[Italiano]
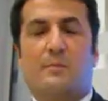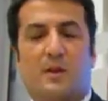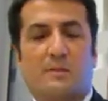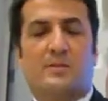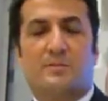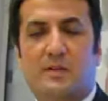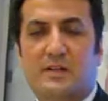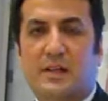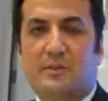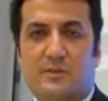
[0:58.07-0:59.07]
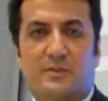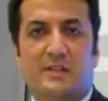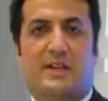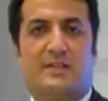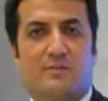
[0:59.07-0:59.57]
avevamo la possibilità di
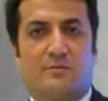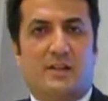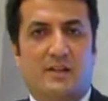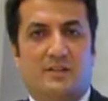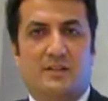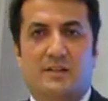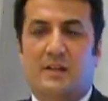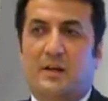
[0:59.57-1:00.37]
ospitare gli studenti,